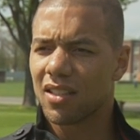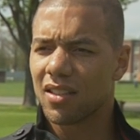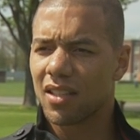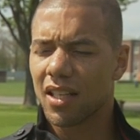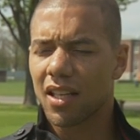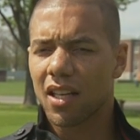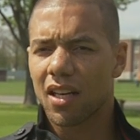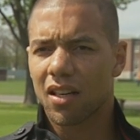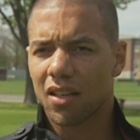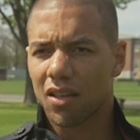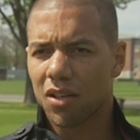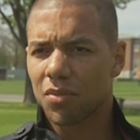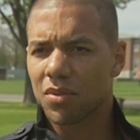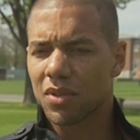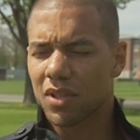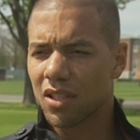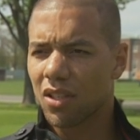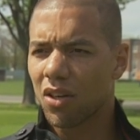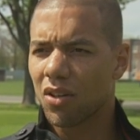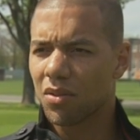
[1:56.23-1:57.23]
den er, glaube
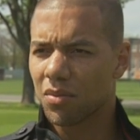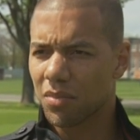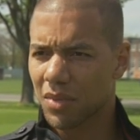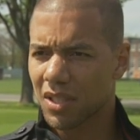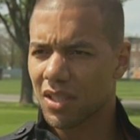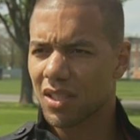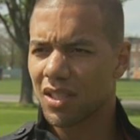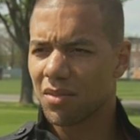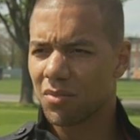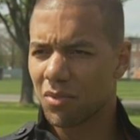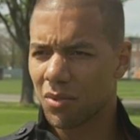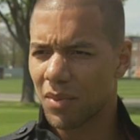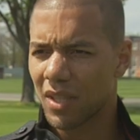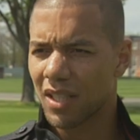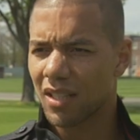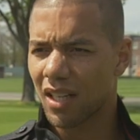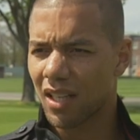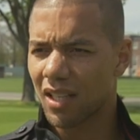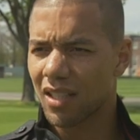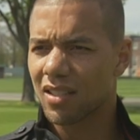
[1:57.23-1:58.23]
ich, genau im richtigen
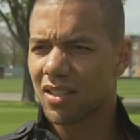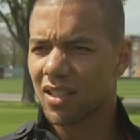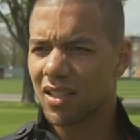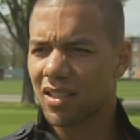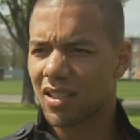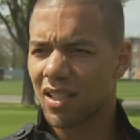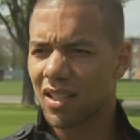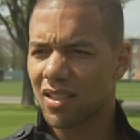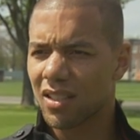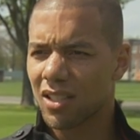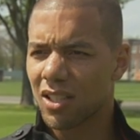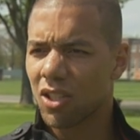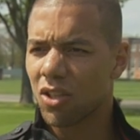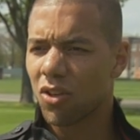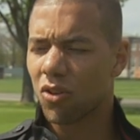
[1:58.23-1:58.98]
Moment angesetzt hat